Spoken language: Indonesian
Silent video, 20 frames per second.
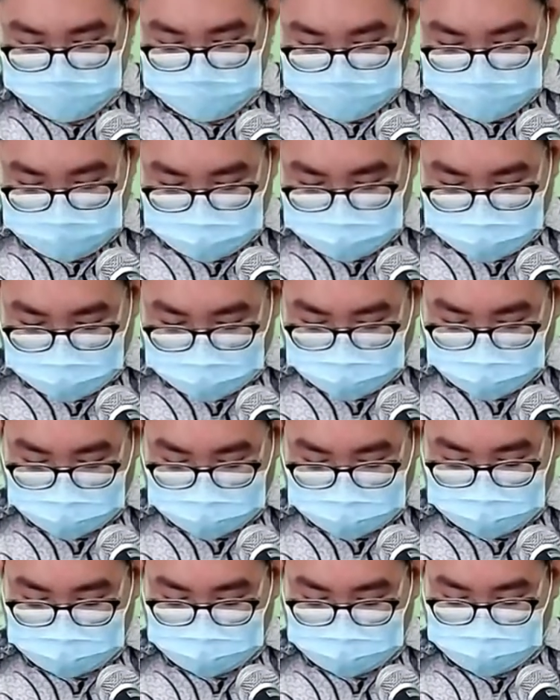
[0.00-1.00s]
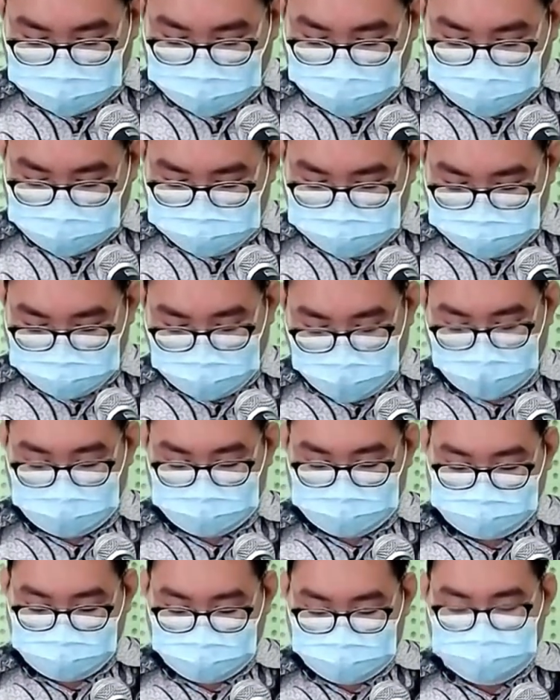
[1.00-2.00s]
Dimana kalau kita ini lihat juga
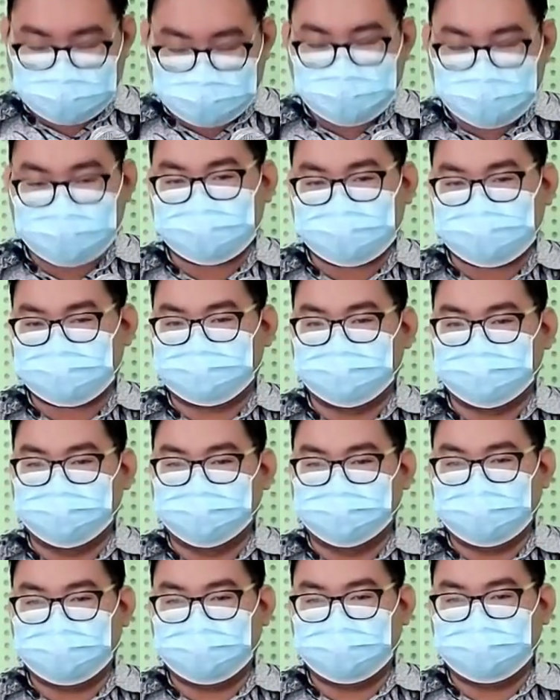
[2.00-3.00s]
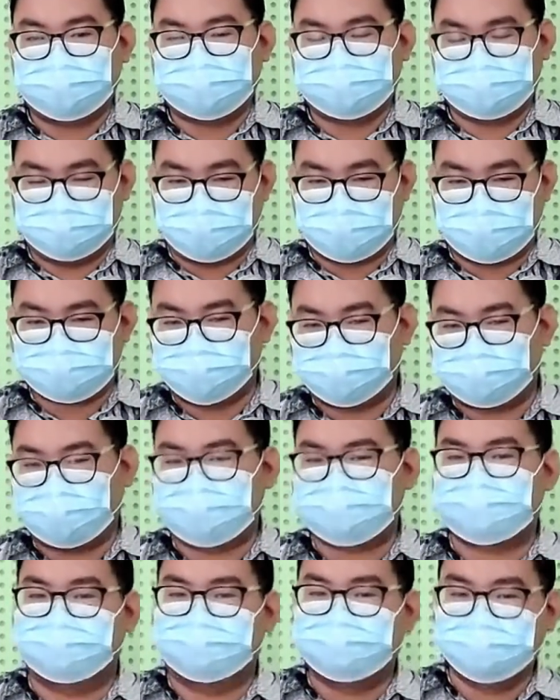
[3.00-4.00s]
di pasal yang ke sebelumnya, di Mazmur yang
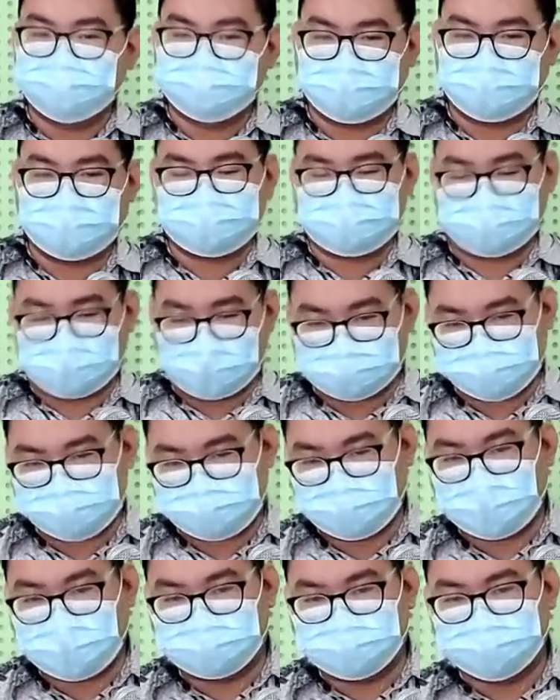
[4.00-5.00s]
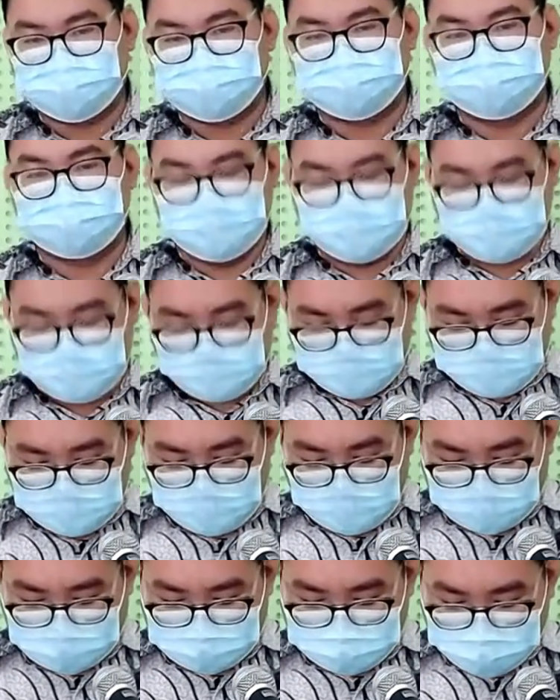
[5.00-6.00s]
sebelumnya 130,
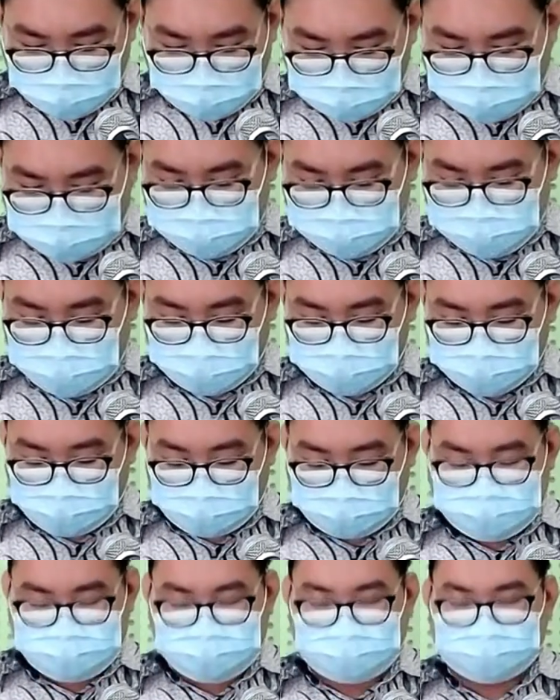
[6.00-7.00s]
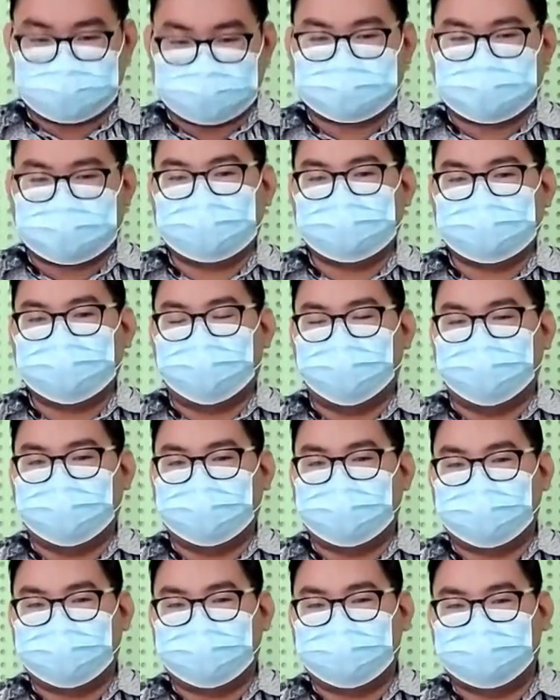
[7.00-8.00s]
kemungkinan besar juga dicatatkan
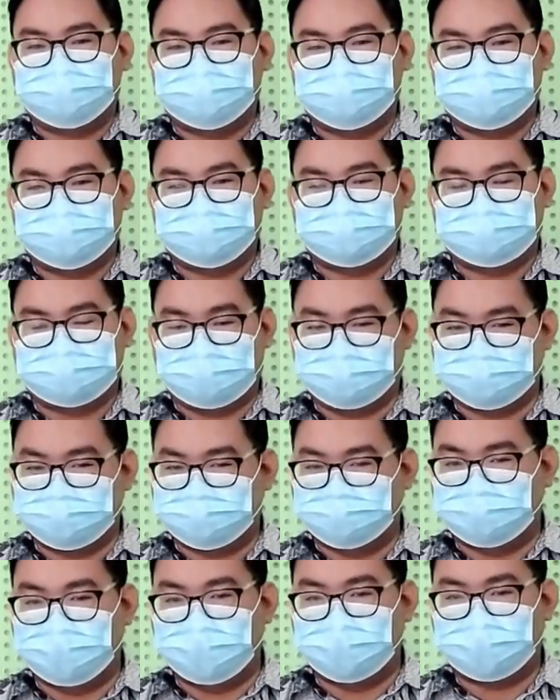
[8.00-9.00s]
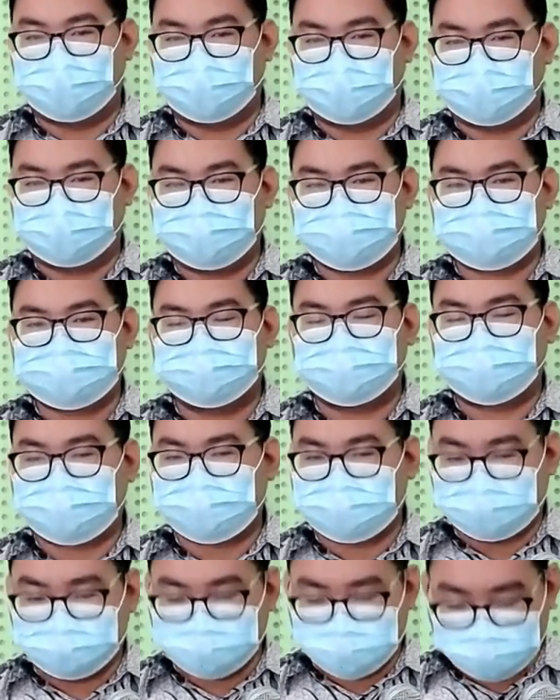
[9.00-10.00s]
oleh Daud juga karena masih
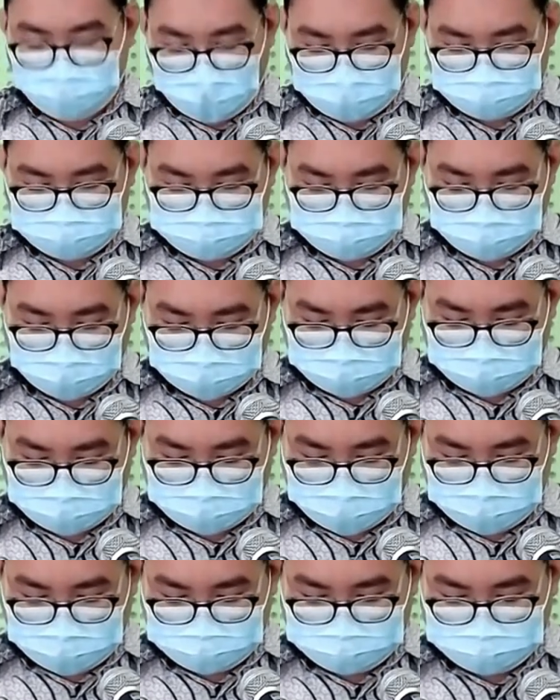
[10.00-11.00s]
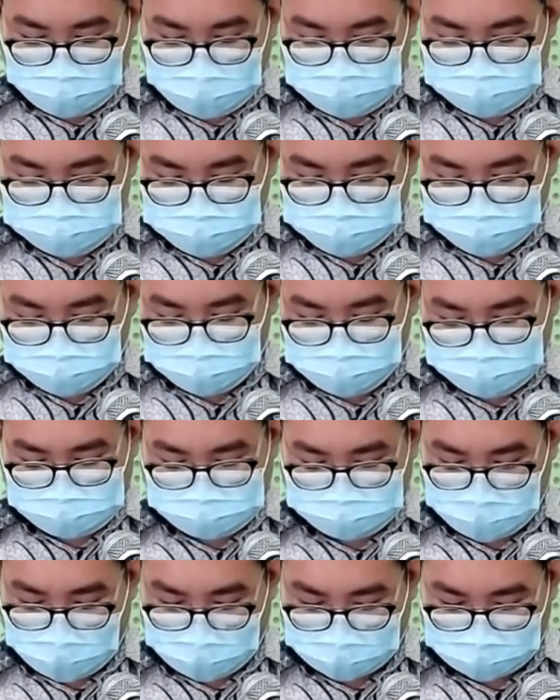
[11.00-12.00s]
berkesinambungan mengenai Mazmur
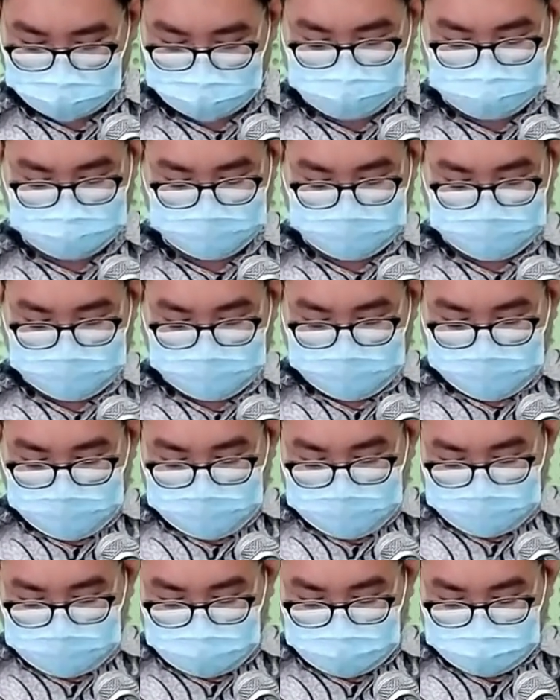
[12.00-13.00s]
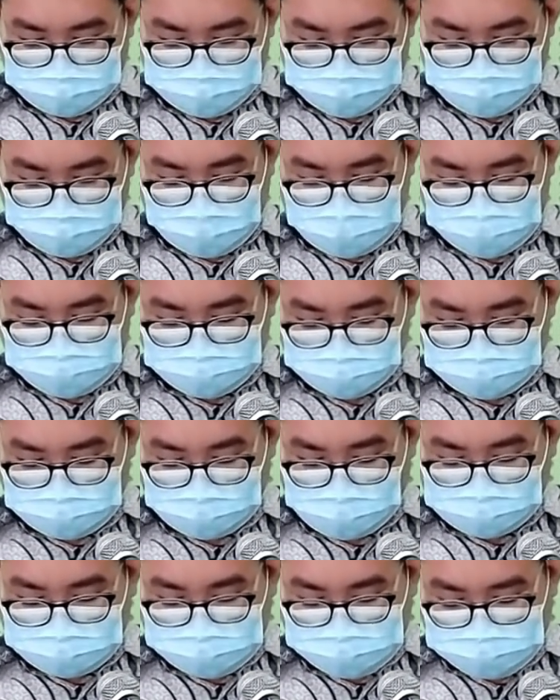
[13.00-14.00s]
ziarah. Namun di Mazmur
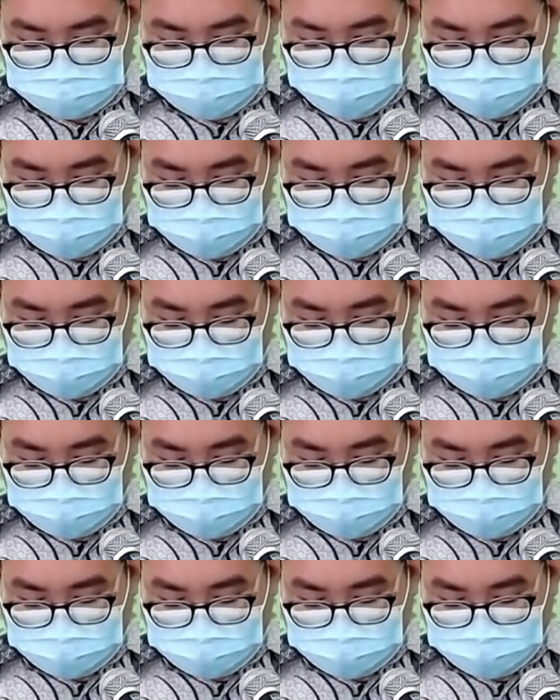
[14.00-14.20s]
130,